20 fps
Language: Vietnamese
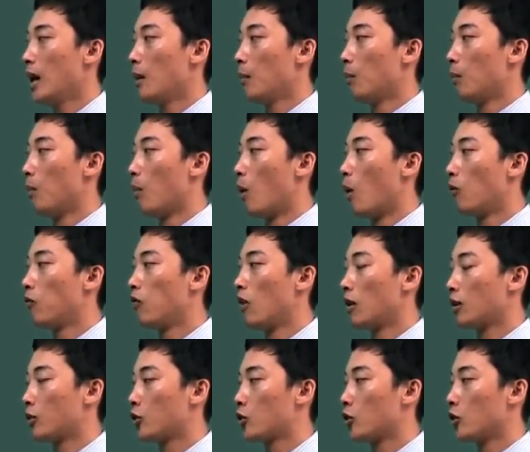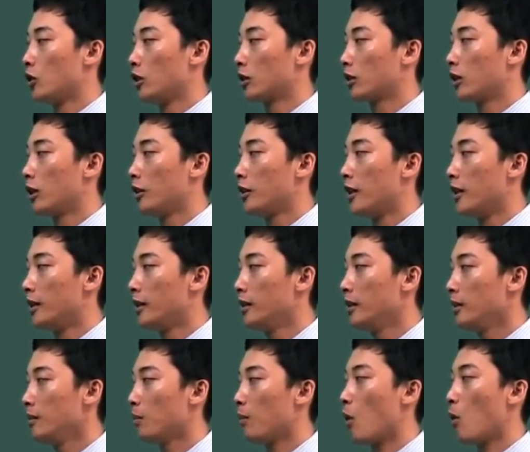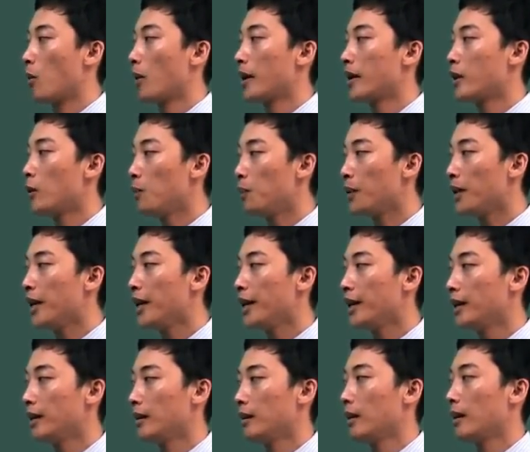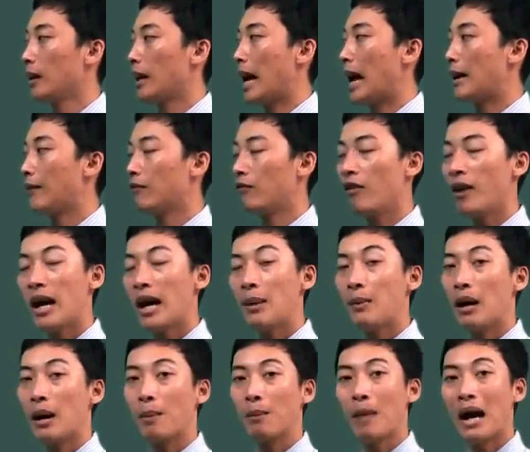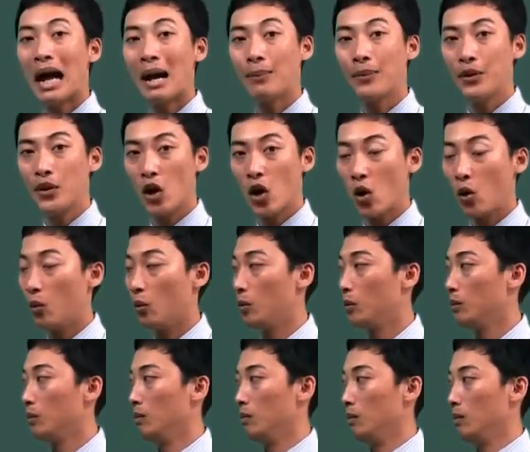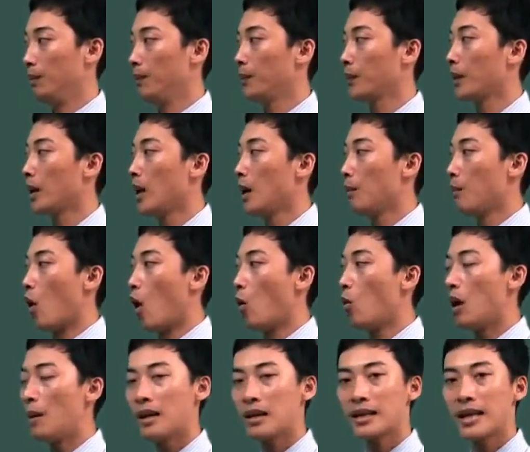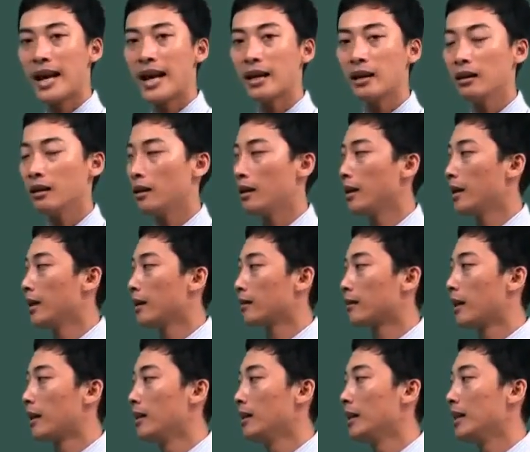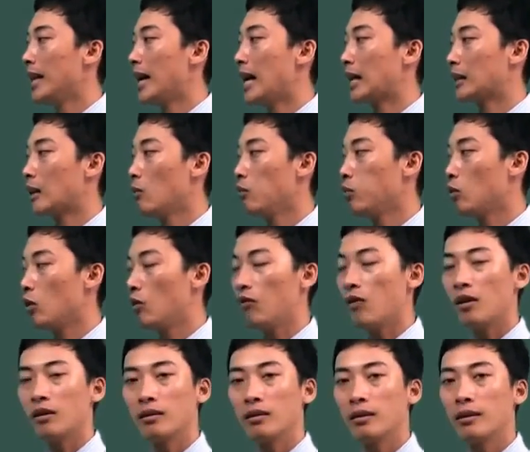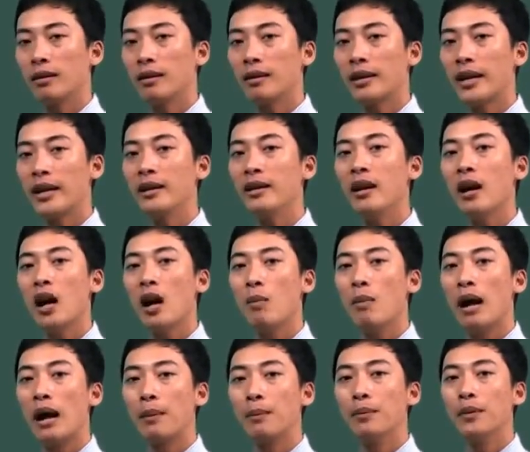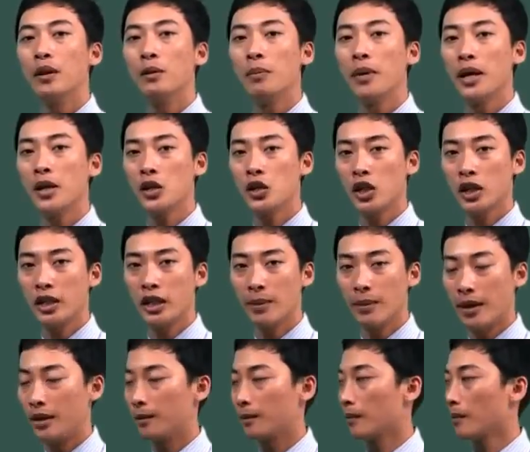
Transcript: Một vật trượt từ đỉnh một cái dốc nghiêng alpha bằng ba mươi độ, bỏ qua ma sát, tính gia tốc của vật, lấy G bằng mười mét trên dây bình.